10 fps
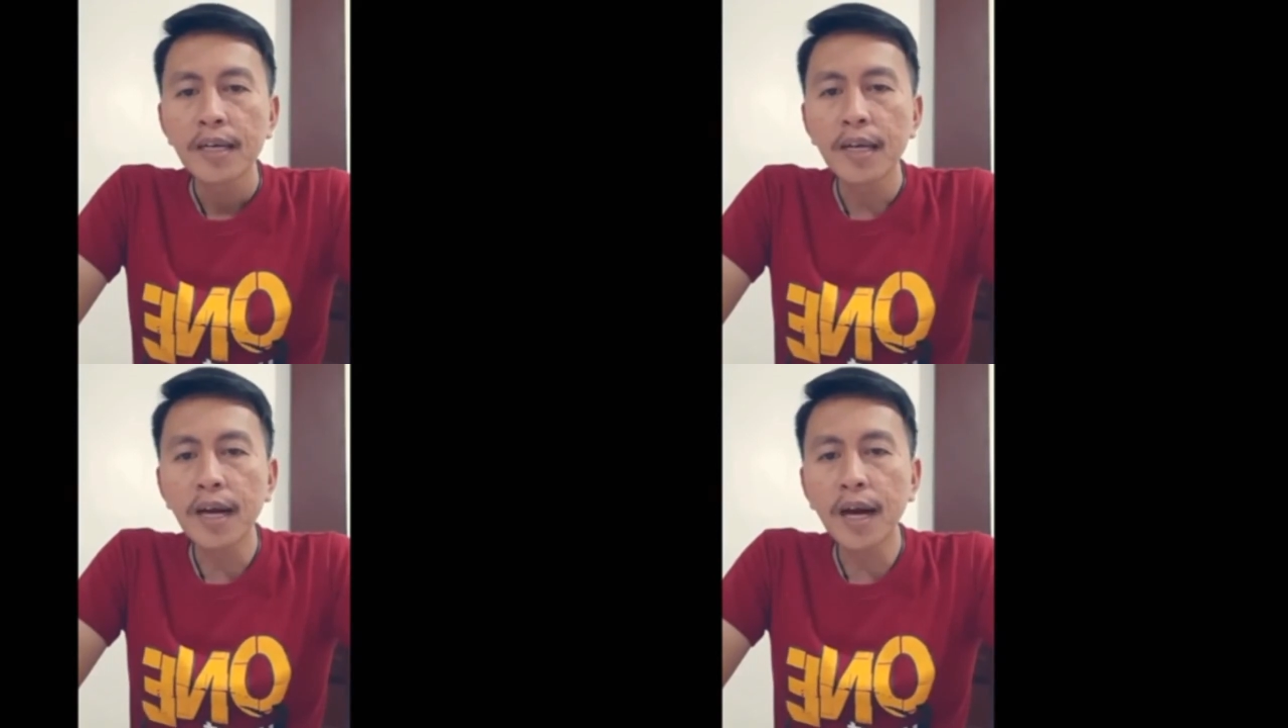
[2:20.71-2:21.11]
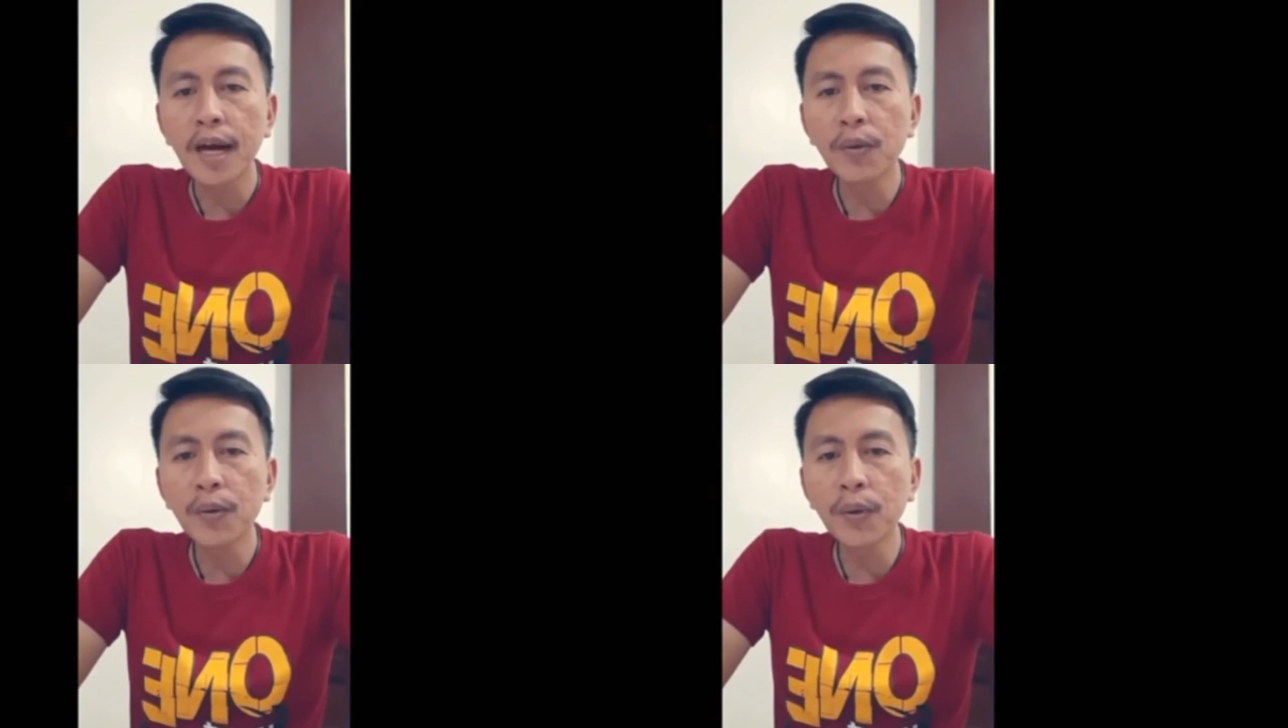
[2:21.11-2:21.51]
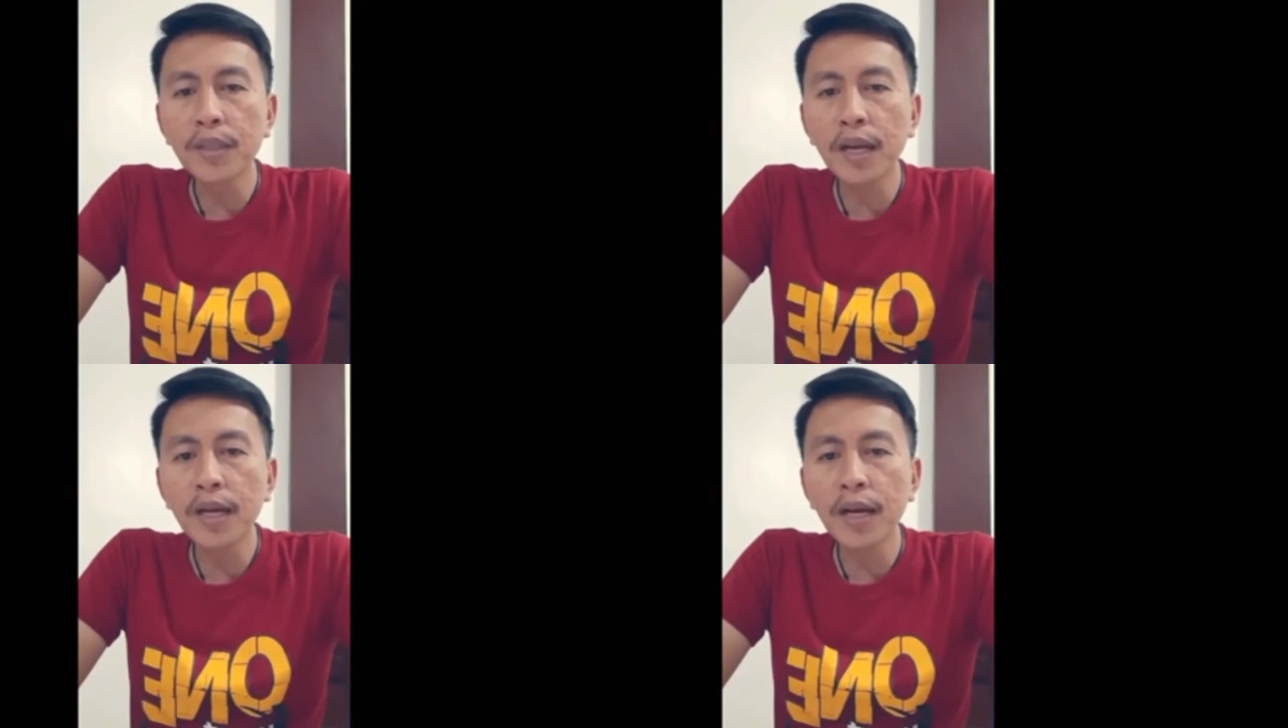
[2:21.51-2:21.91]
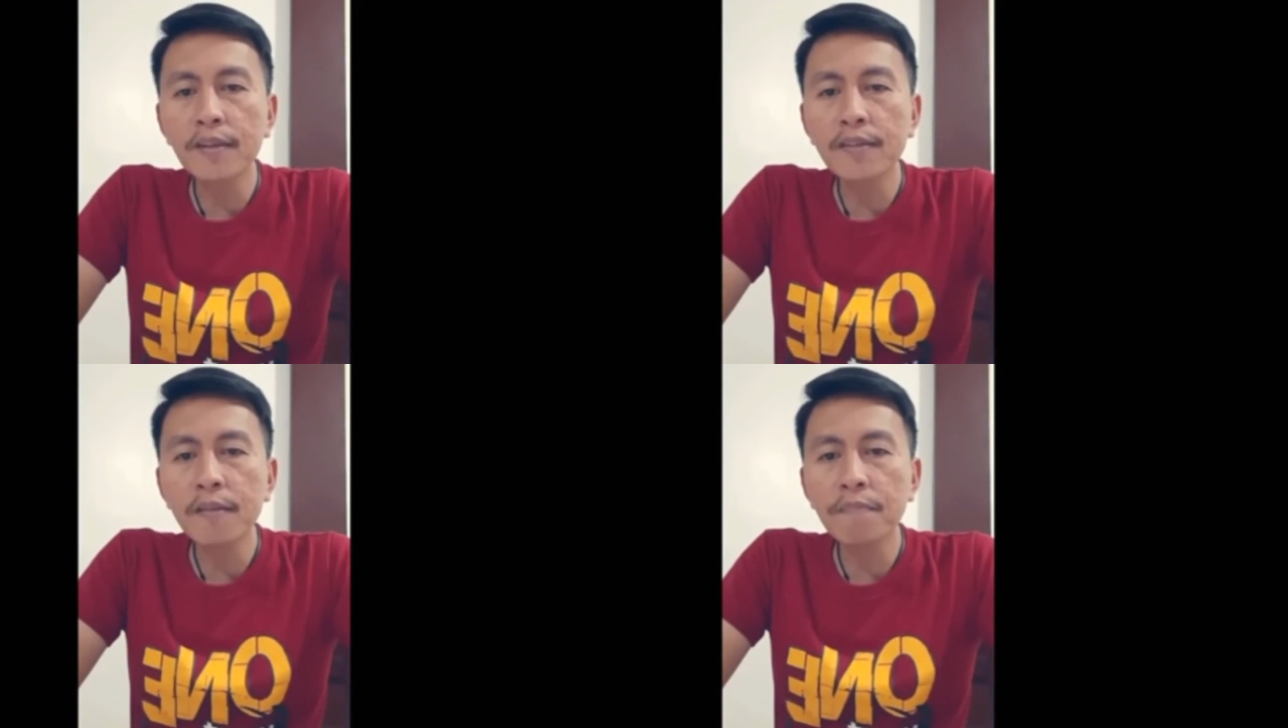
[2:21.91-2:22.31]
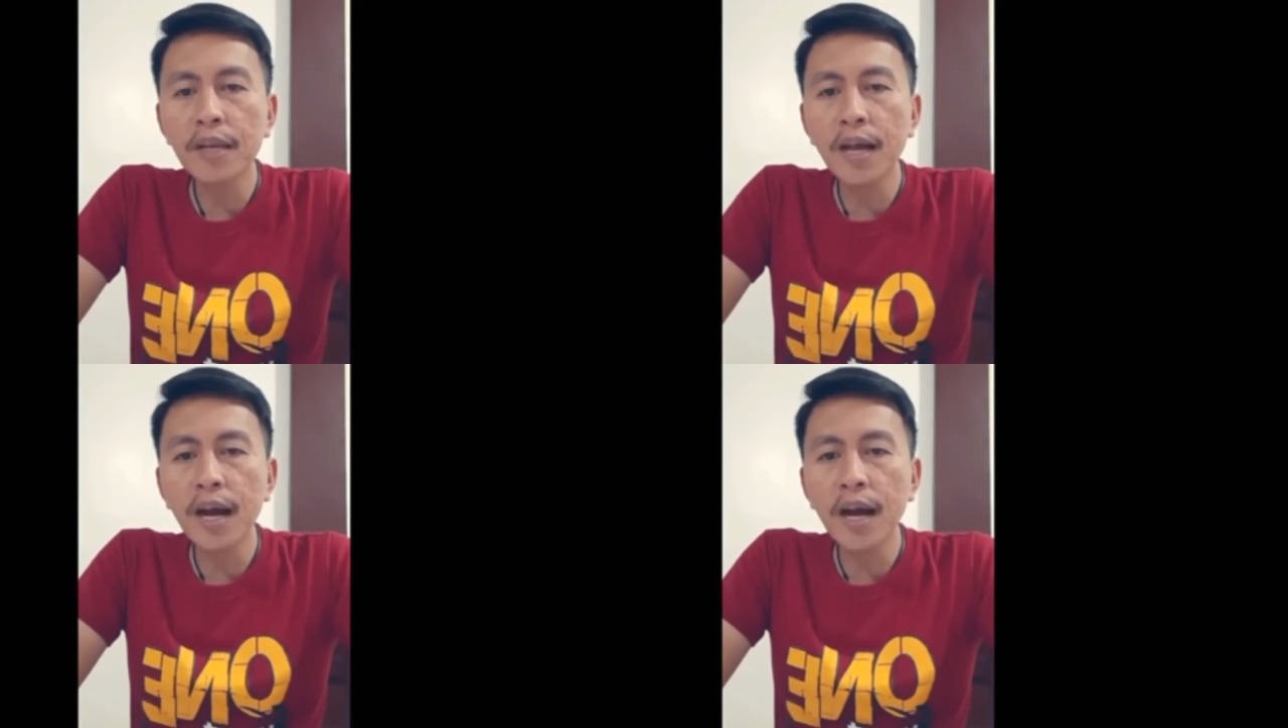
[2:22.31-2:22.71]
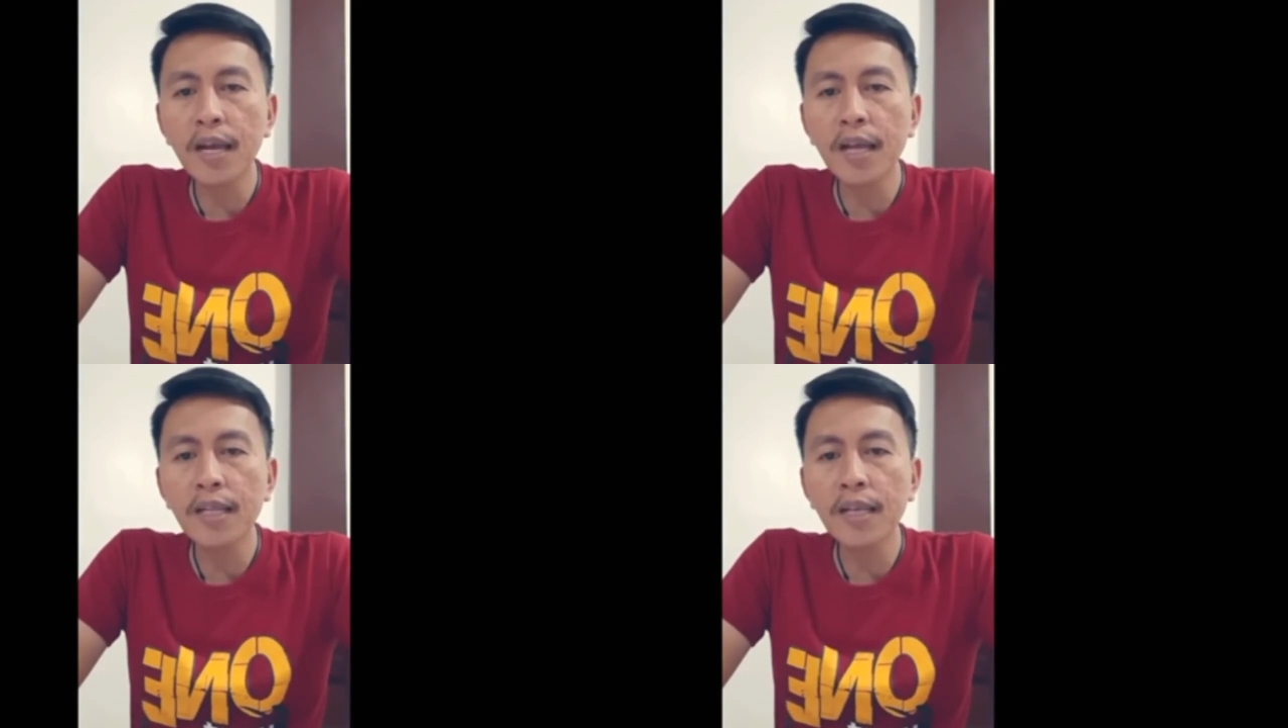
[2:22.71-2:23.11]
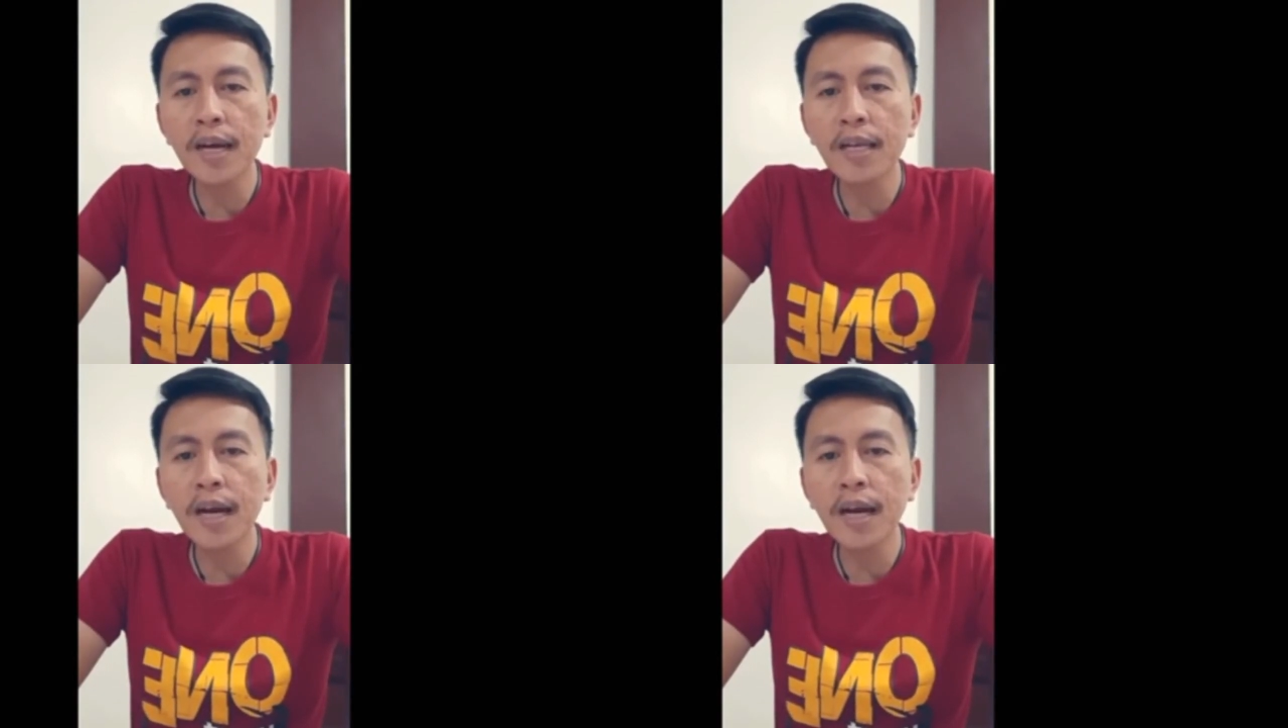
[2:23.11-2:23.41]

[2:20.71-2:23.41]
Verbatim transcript: Nakakalungkot talaga isipin na akala nila